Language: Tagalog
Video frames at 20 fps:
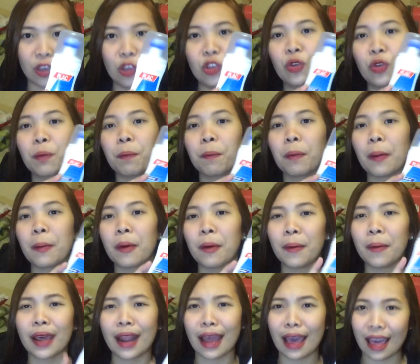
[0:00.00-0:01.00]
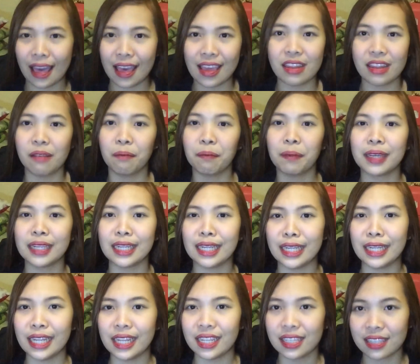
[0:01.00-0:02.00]
yung pamamaraan ng
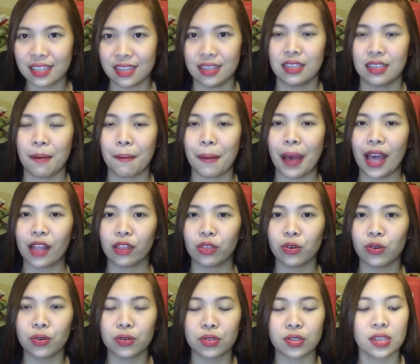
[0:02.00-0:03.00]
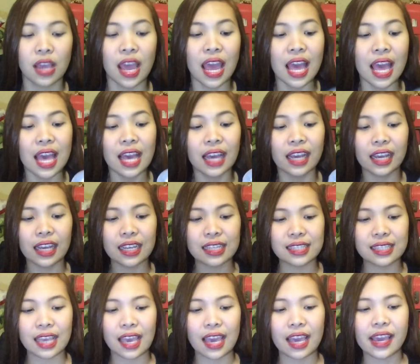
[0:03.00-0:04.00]
paglilinis ng sapatos.
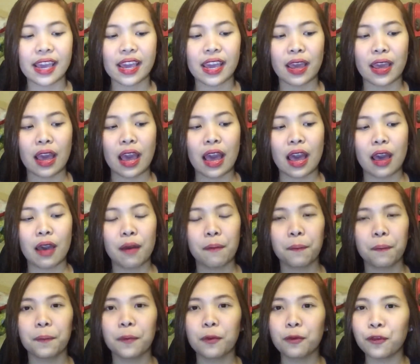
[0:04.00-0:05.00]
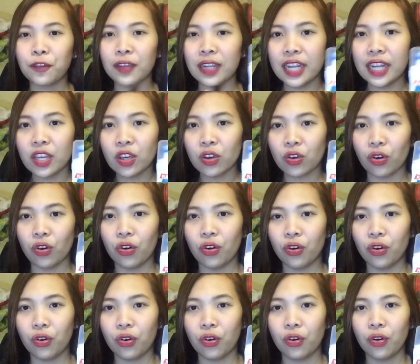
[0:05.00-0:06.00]
Kasi, um, feeling
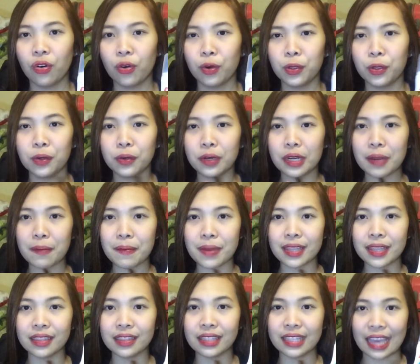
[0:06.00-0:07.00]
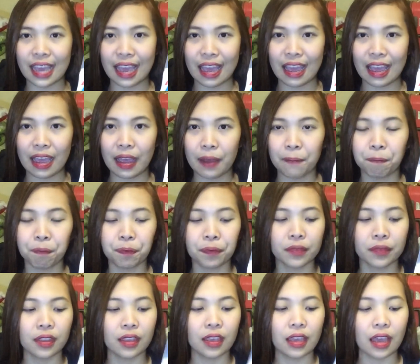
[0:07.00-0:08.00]
ko, yung laman niya,
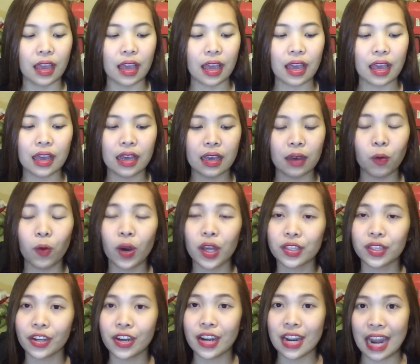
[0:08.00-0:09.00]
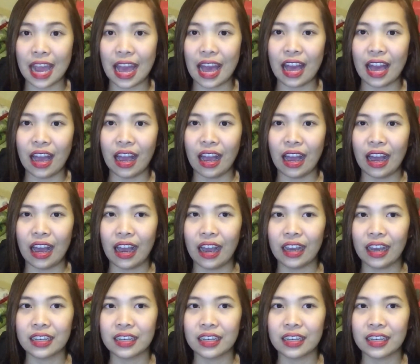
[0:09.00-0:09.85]
uh, water lang,